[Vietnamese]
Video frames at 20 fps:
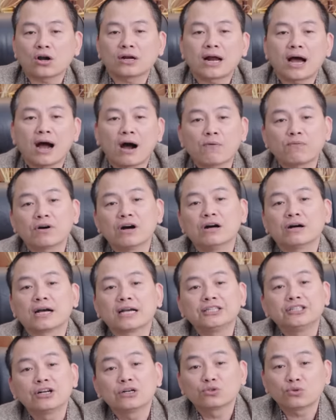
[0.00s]
con học ở
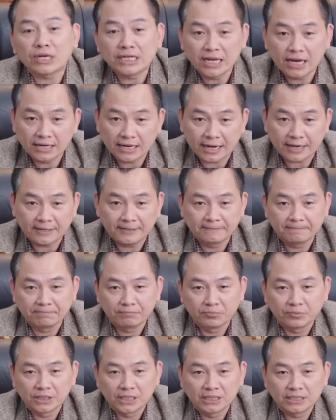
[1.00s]
cái trường doanh nhân này
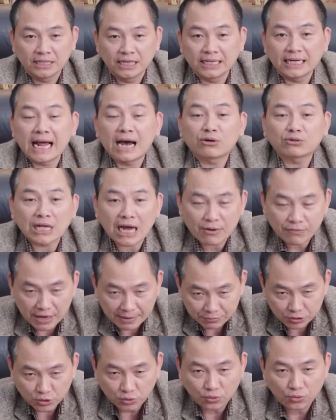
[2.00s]
để đào tạo
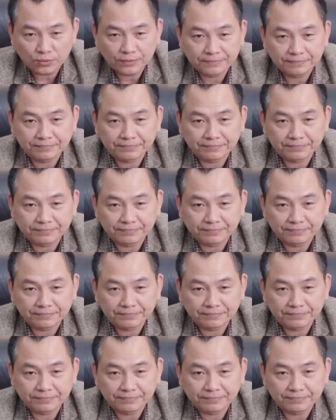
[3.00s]
làm chủ